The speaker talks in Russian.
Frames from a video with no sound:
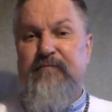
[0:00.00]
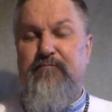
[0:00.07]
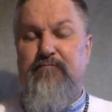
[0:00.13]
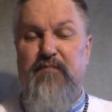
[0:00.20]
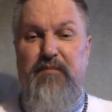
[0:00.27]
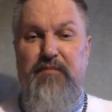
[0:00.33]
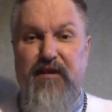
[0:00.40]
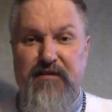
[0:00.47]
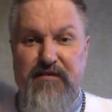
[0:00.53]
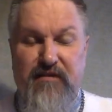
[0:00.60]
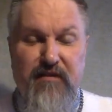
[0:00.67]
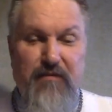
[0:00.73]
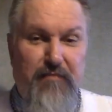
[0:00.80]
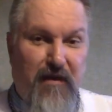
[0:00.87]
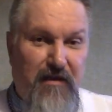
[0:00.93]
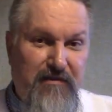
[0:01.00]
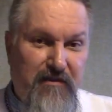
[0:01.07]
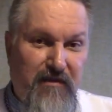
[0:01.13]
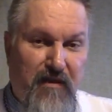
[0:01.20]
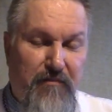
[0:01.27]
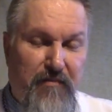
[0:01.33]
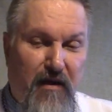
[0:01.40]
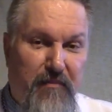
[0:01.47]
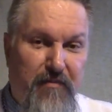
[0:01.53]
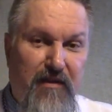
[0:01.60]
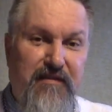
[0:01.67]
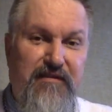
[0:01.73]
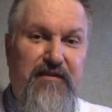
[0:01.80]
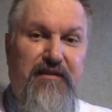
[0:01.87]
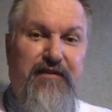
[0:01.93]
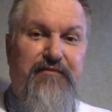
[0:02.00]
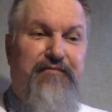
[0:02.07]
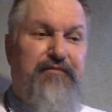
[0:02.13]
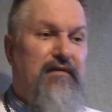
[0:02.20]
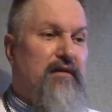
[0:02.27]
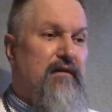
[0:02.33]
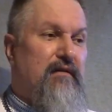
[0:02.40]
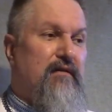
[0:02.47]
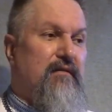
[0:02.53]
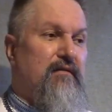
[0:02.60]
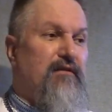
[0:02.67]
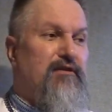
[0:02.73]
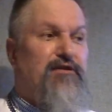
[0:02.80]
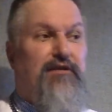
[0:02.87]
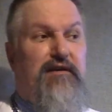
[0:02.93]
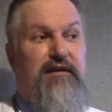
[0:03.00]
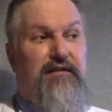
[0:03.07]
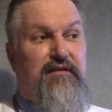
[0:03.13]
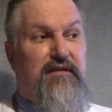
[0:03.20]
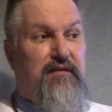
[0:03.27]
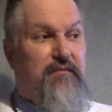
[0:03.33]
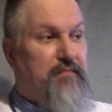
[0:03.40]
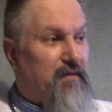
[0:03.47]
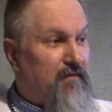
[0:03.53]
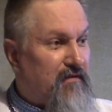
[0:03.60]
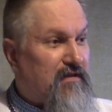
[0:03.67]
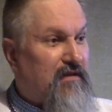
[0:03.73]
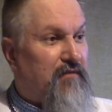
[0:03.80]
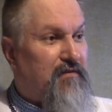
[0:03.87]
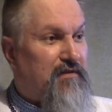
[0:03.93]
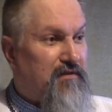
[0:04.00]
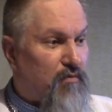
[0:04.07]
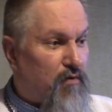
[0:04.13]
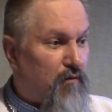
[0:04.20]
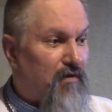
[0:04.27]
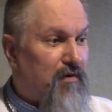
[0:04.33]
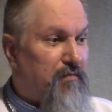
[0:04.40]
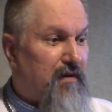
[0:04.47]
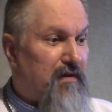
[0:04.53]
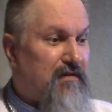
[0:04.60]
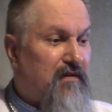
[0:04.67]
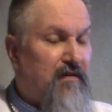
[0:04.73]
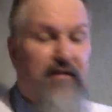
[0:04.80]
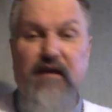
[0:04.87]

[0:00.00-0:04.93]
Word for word: библейские праздники опресников, начинается православно-церковная Пасха.